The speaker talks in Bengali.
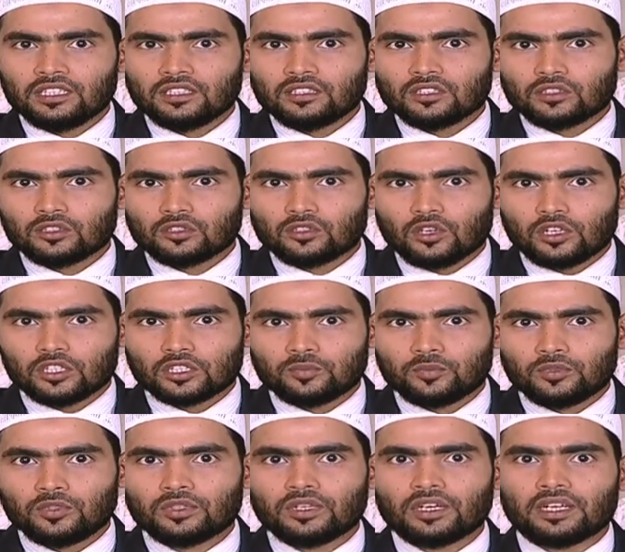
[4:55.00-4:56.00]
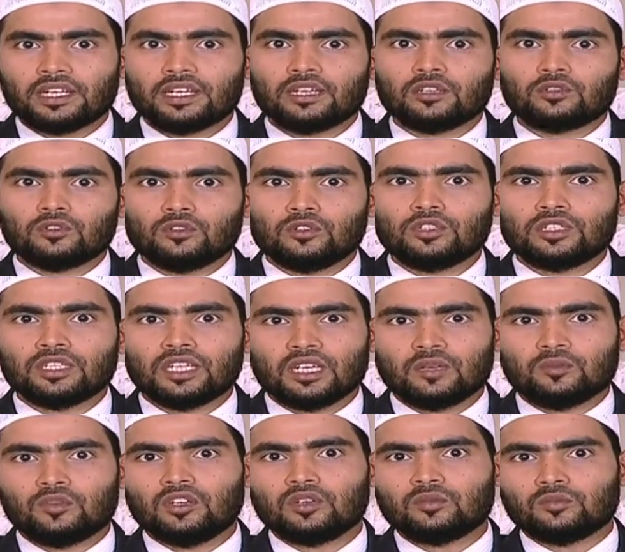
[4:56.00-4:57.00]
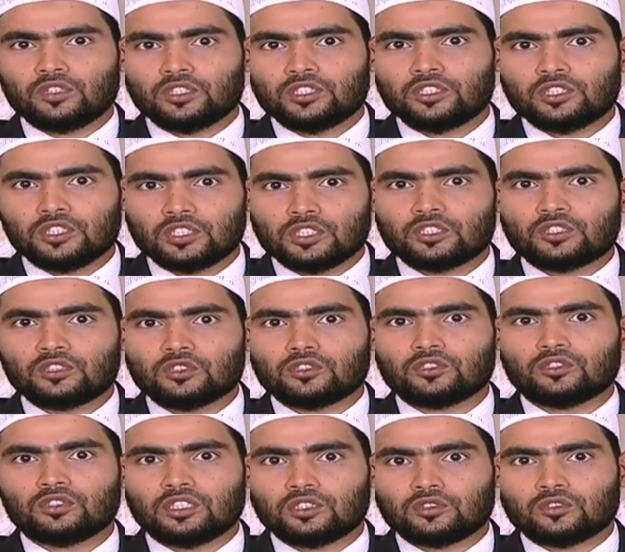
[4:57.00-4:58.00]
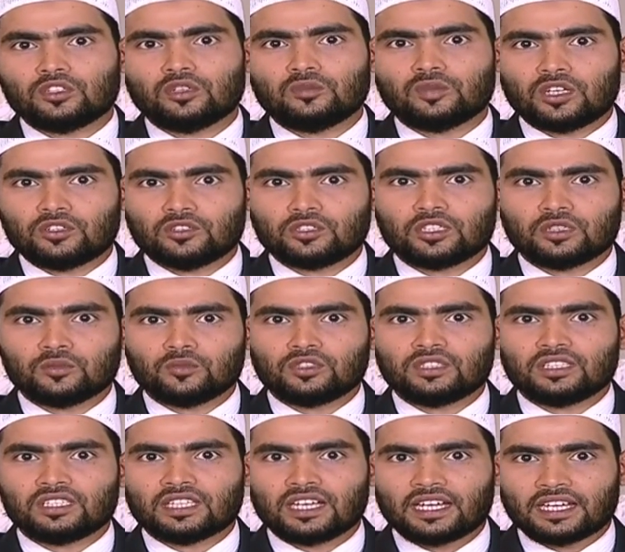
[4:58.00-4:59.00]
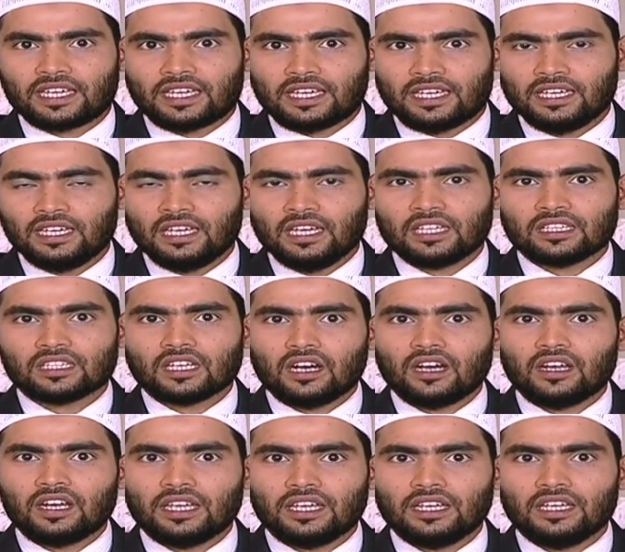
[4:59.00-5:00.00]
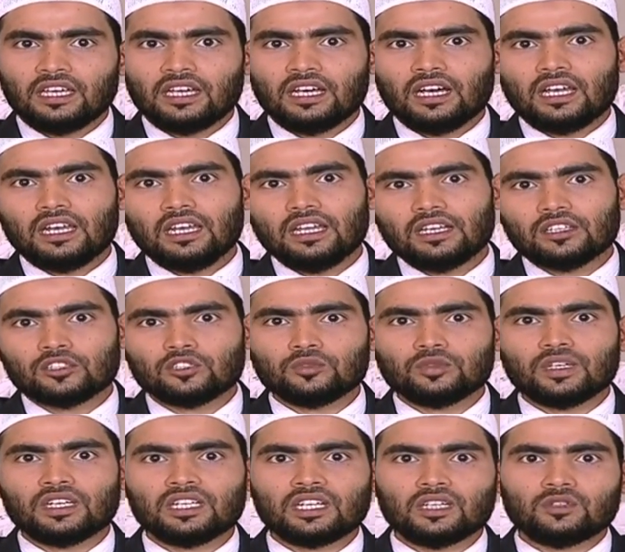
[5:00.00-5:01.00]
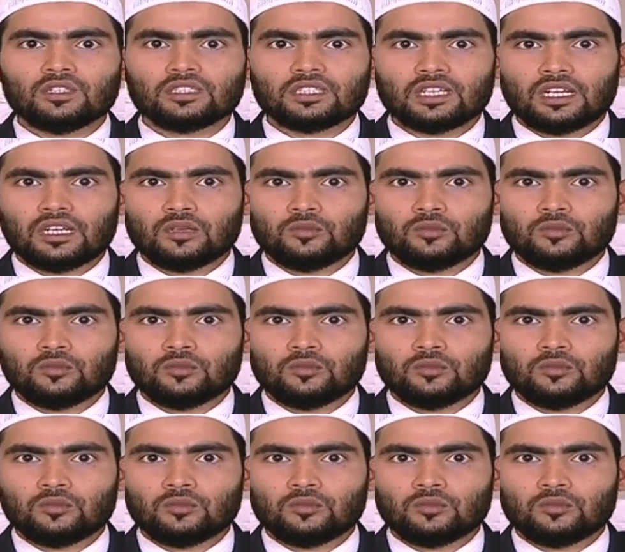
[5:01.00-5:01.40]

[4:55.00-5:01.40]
এই দশ প্রকারের গুণ এবং বৈশিষ্ট্য যদি কোনো মানুষের মধ্যে থাকে তাহলে আল্লাহ সুবাহ